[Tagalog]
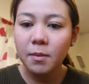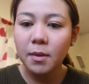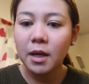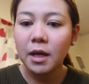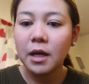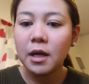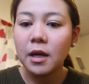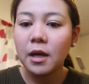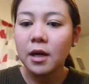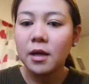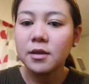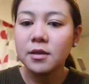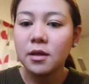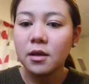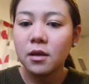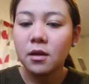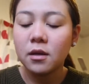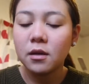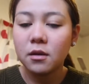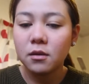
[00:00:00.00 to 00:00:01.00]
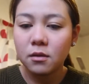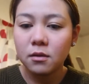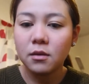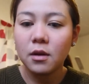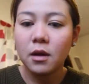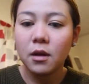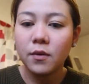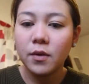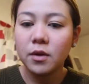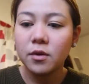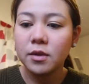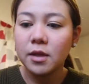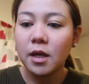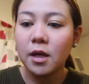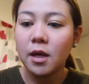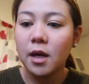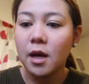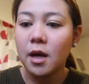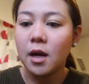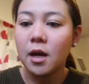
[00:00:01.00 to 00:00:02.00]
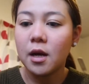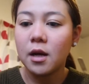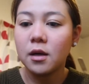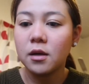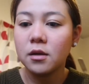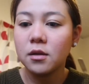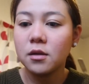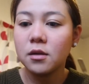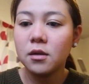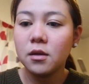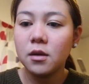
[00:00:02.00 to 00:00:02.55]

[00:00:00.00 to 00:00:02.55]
mag-alala kasi gagawin ko talaga ang